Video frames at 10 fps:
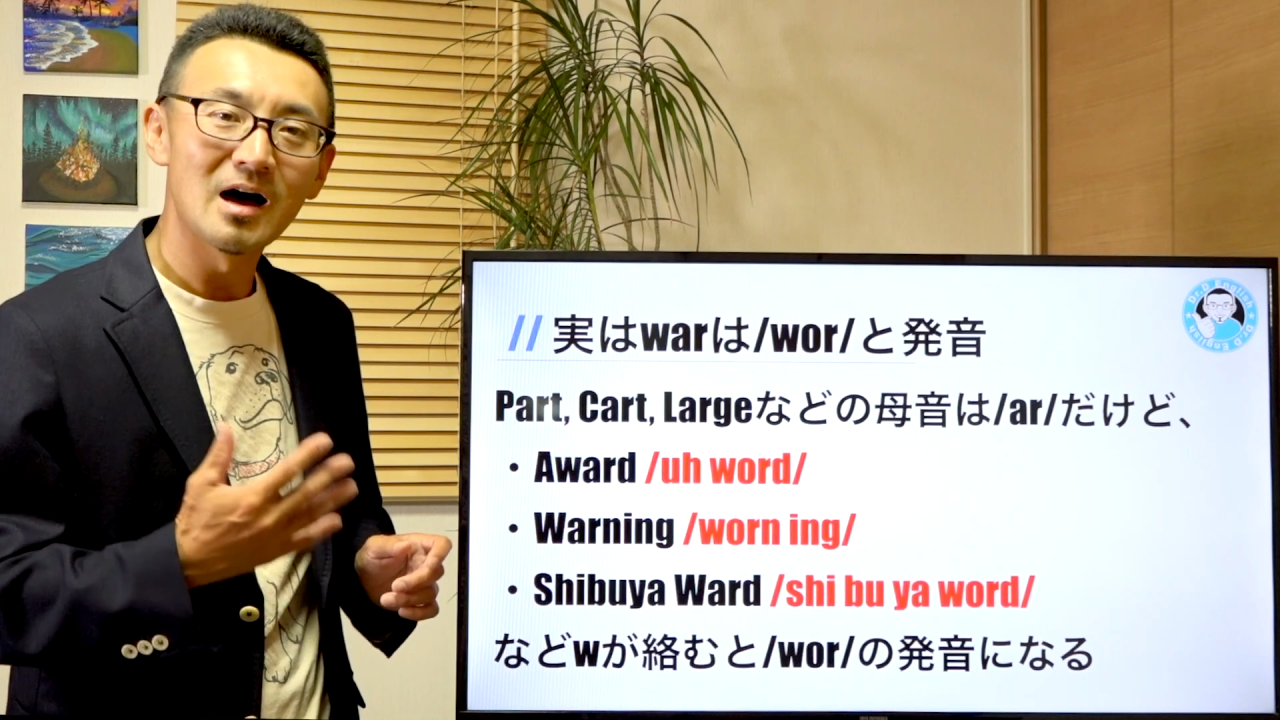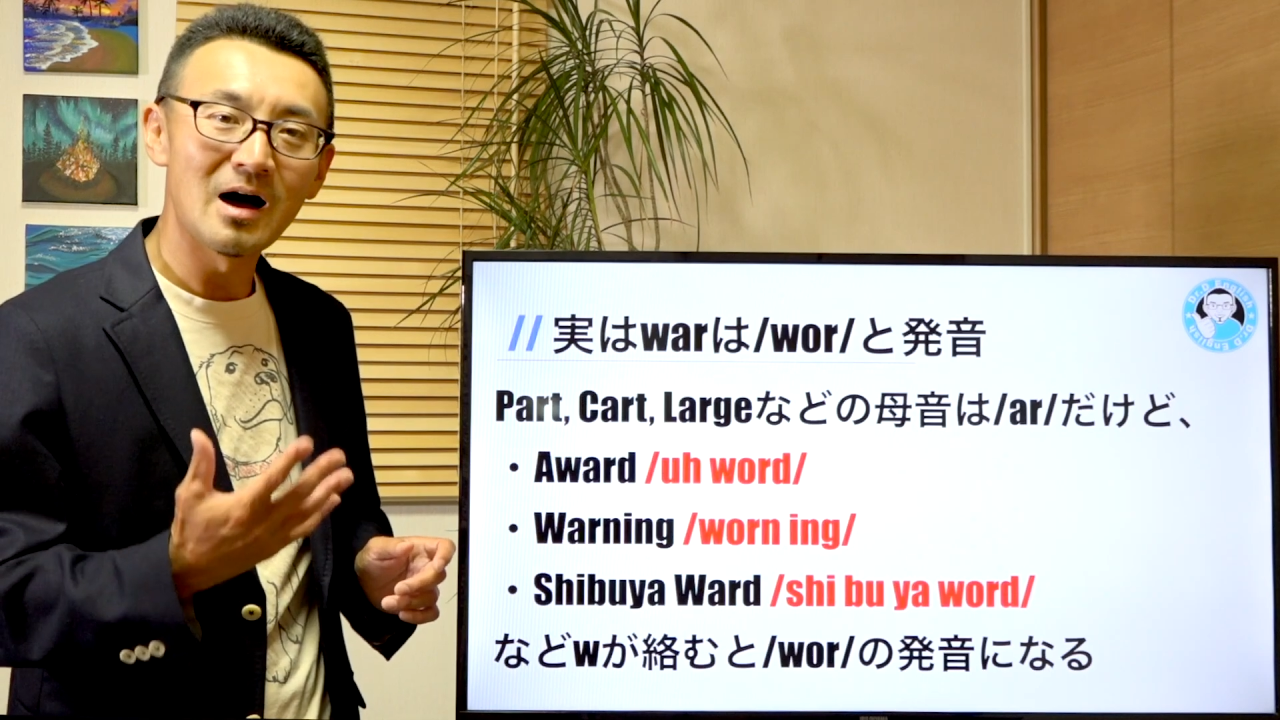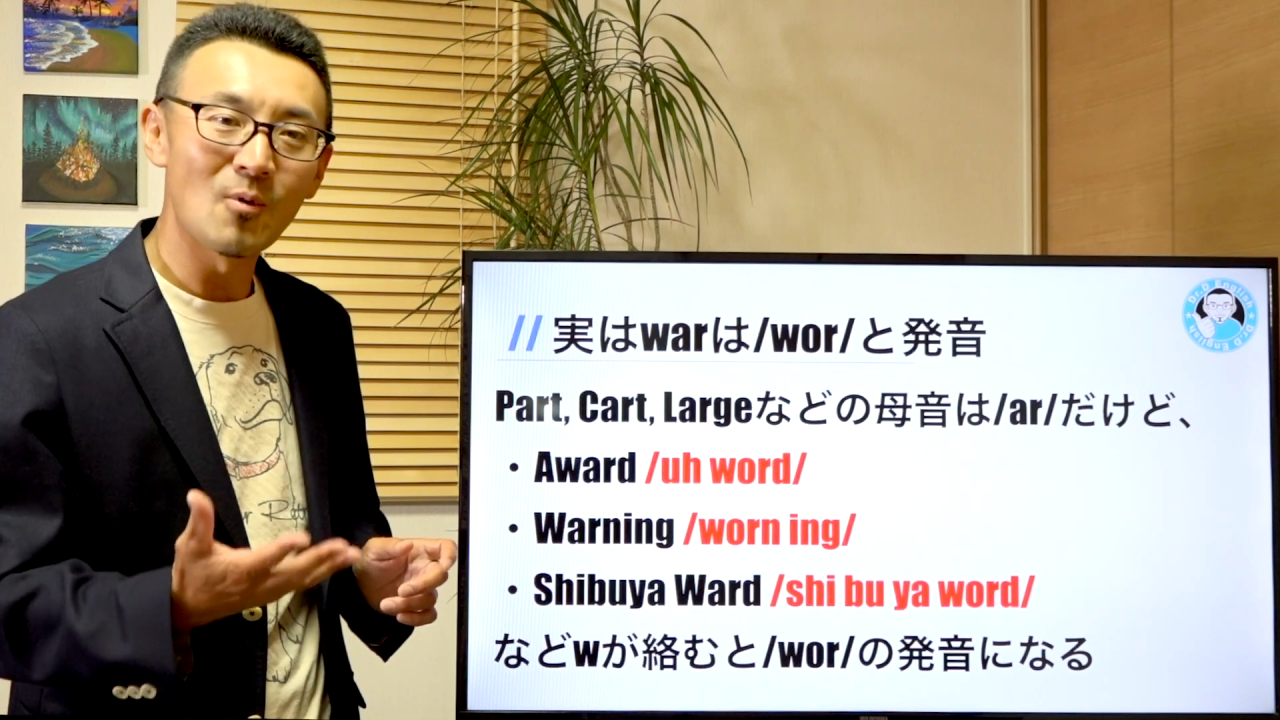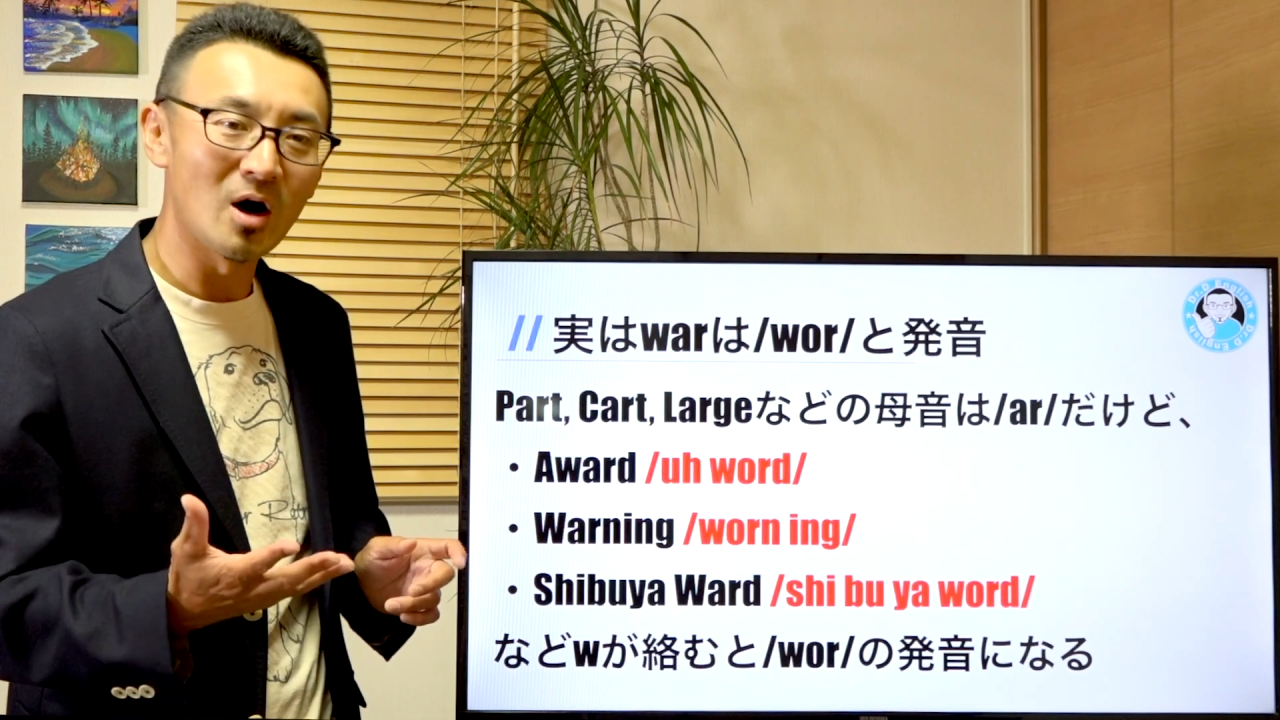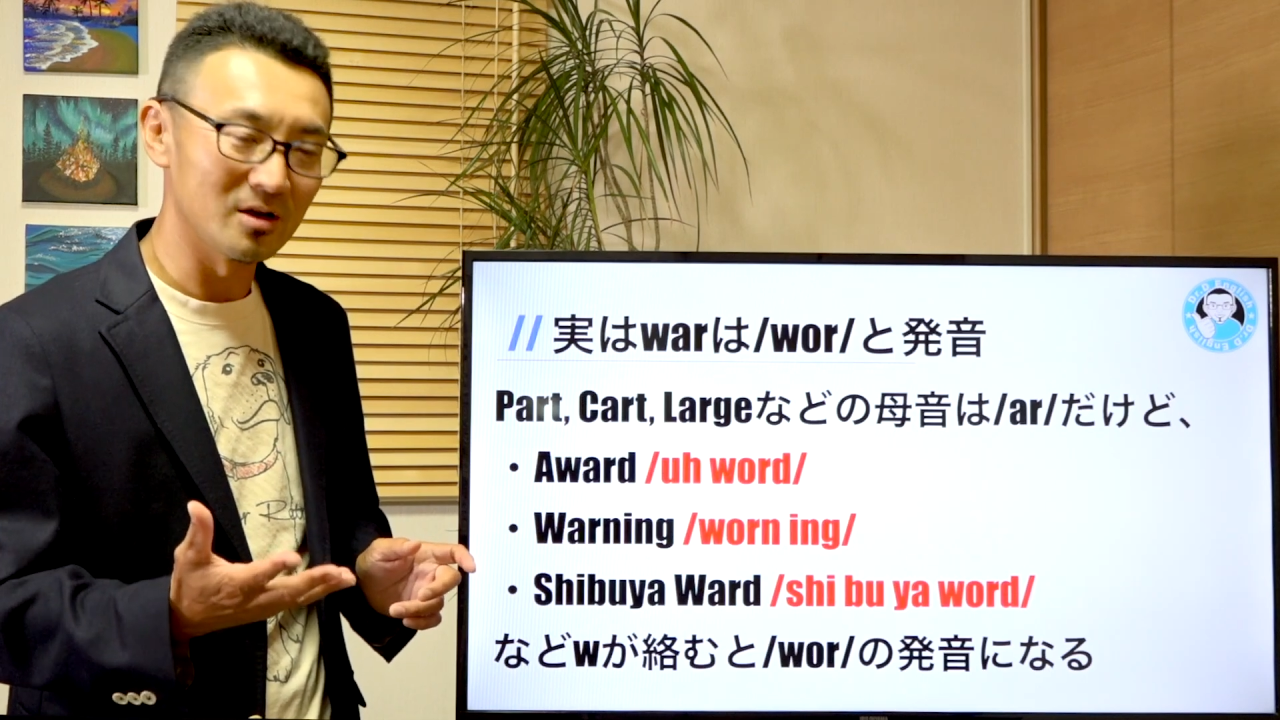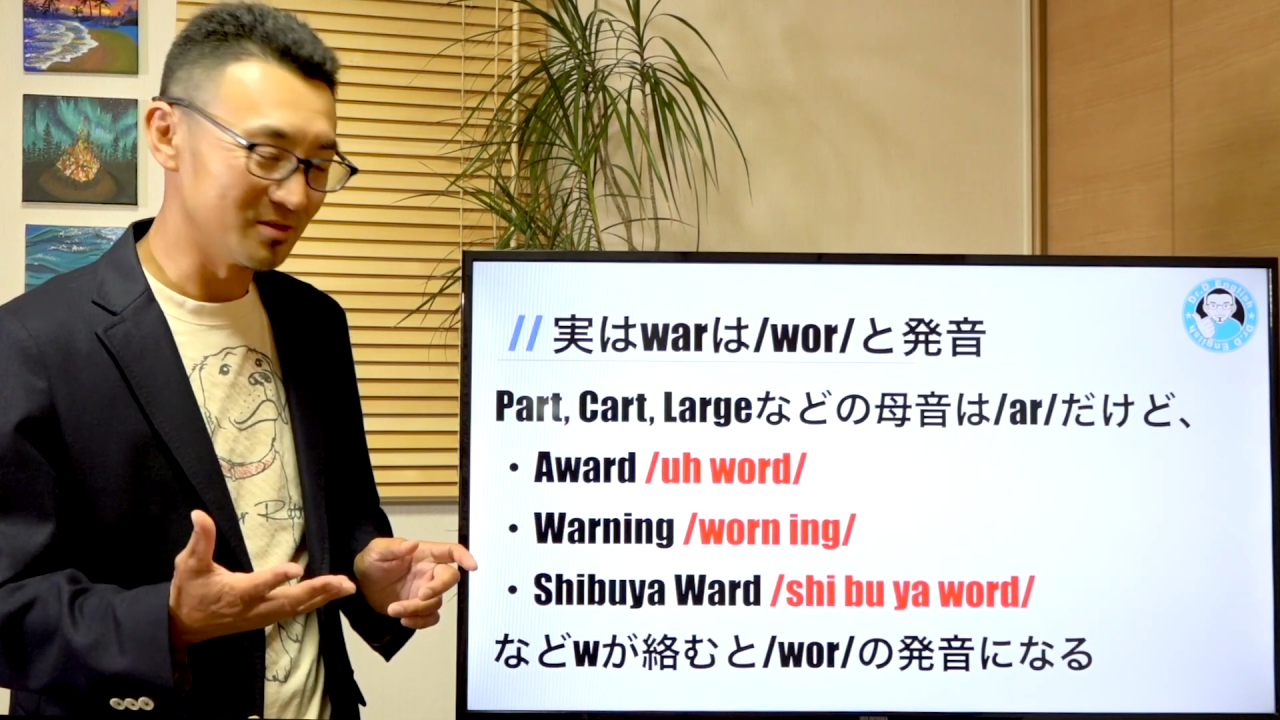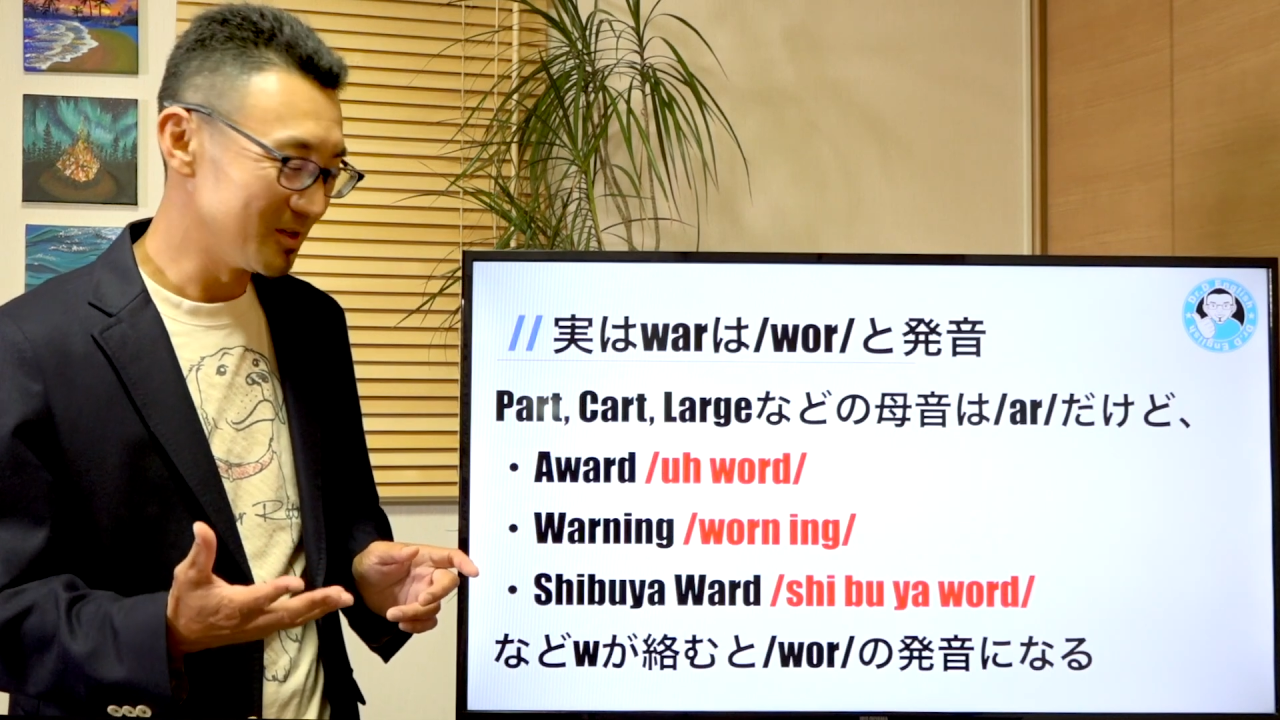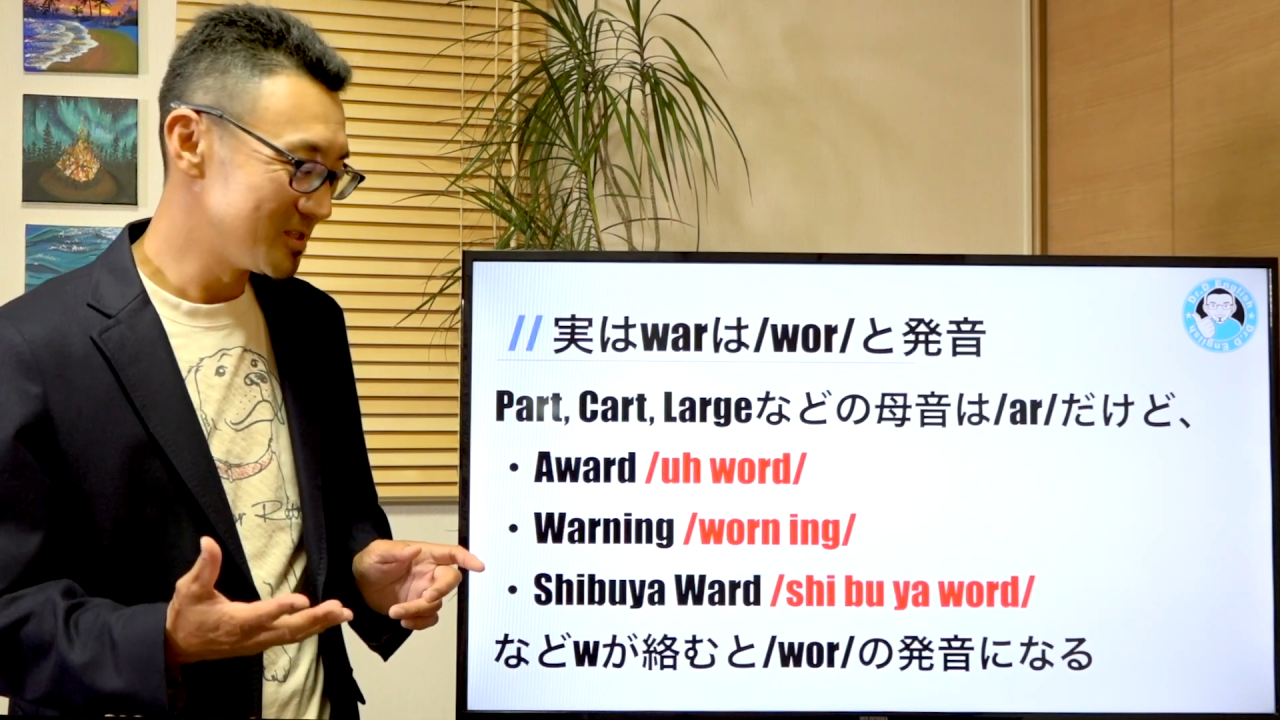Award